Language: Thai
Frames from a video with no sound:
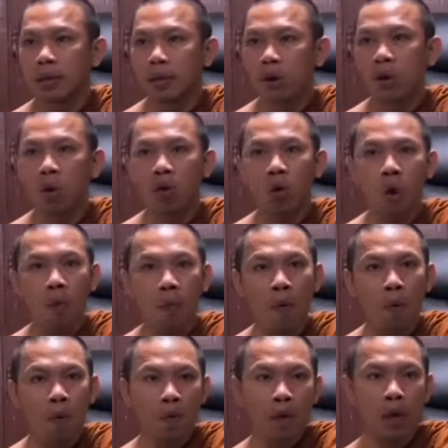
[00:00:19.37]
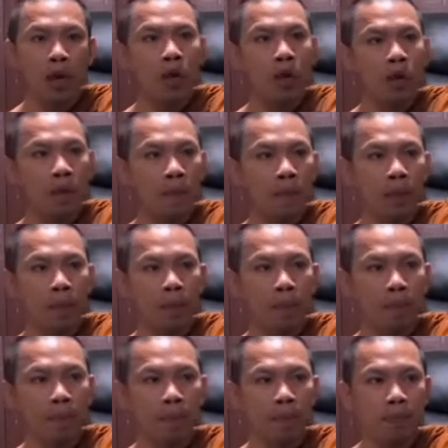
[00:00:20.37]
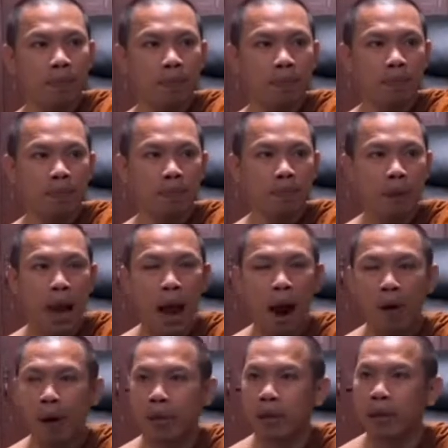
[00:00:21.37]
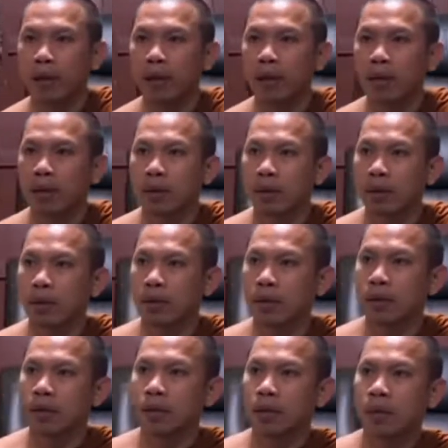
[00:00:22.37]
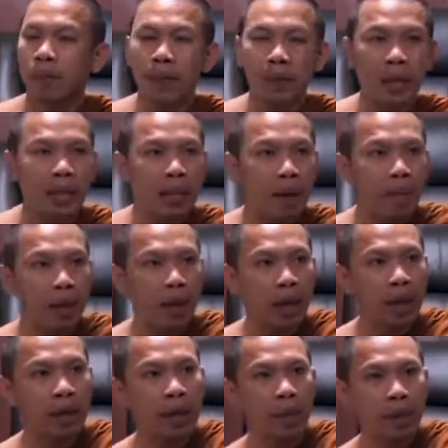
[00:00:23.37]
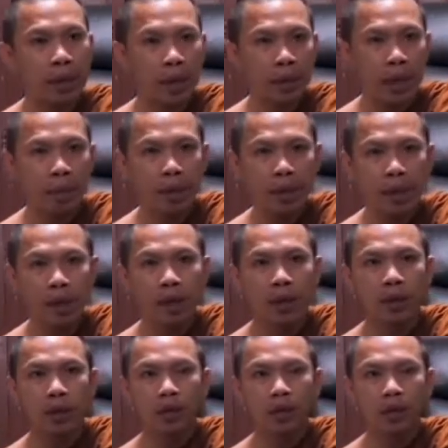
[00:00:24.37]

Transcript: แต่คนโง่ปุ๊บเห็นคนทำผิดปุ๊บเอาละทีนี้ทำไมท่านทำอย่างนั้นทำไมท่านทำอย่างนี้